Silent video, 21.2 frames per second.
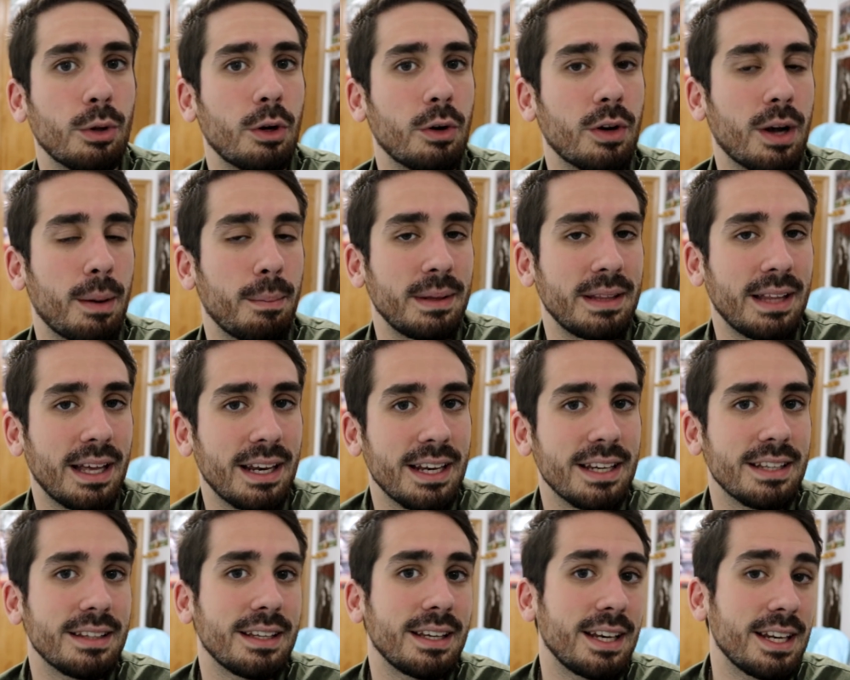de los
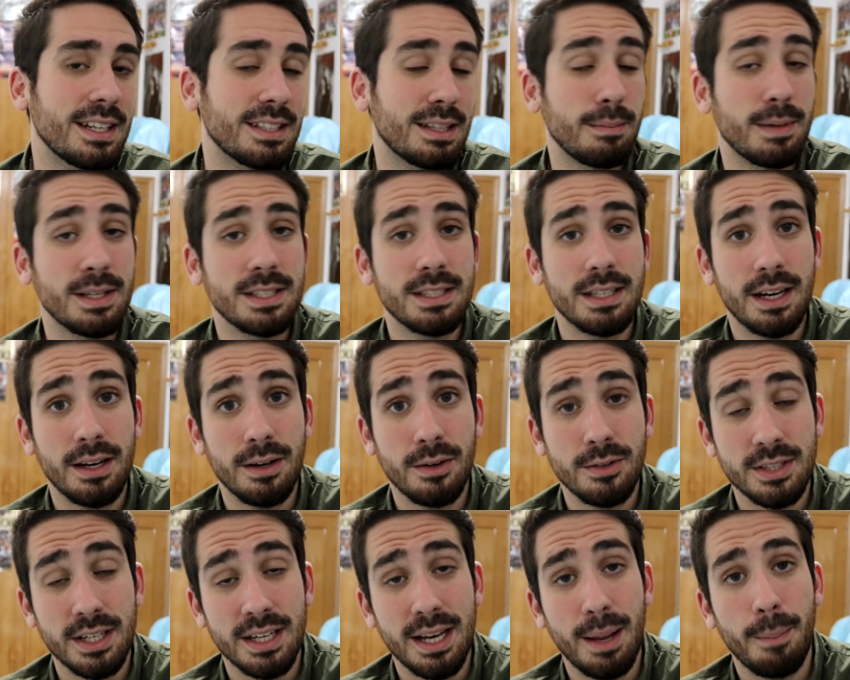capitanes de Iniesta y Macherano
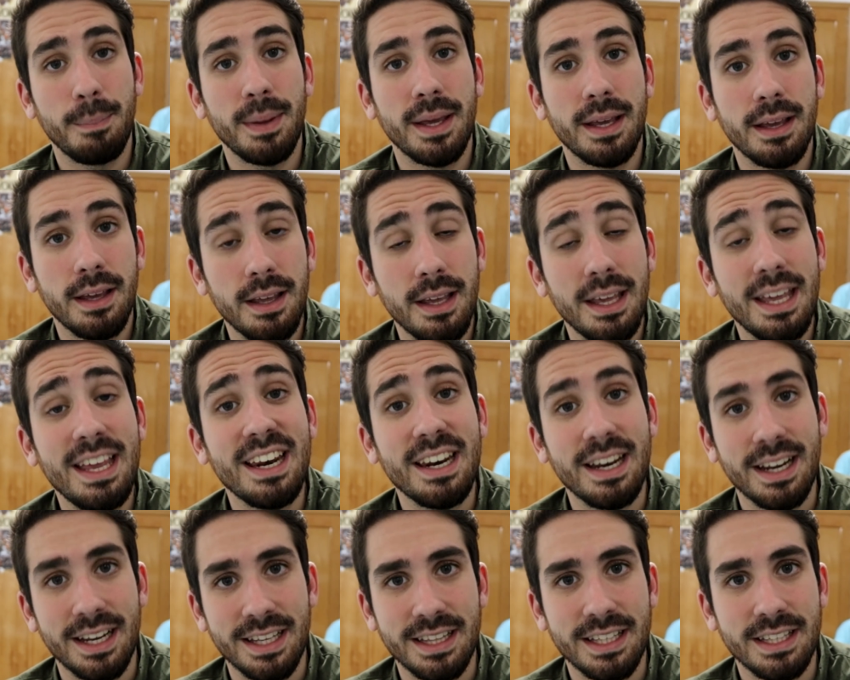serían Piqué y
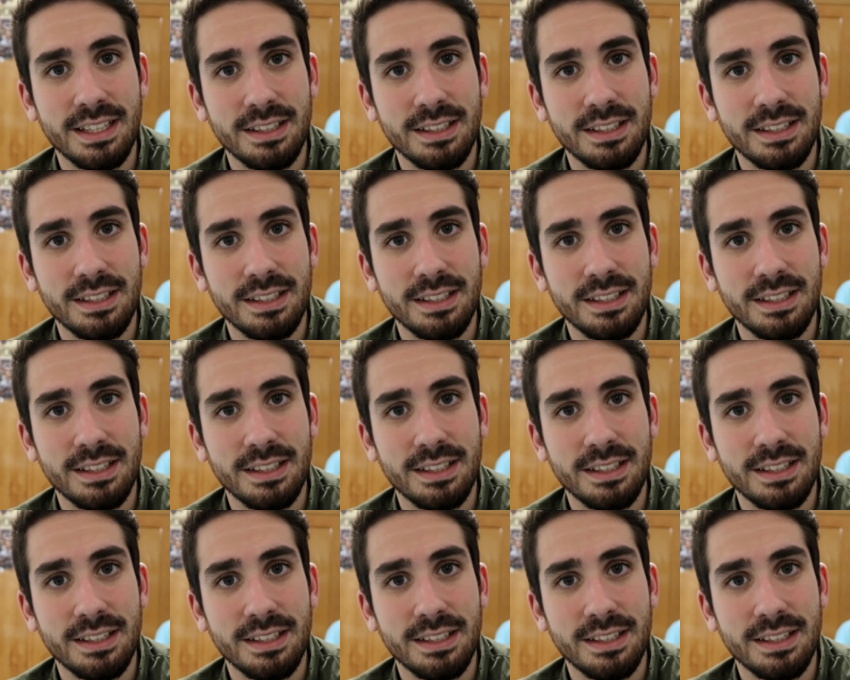Rakitic.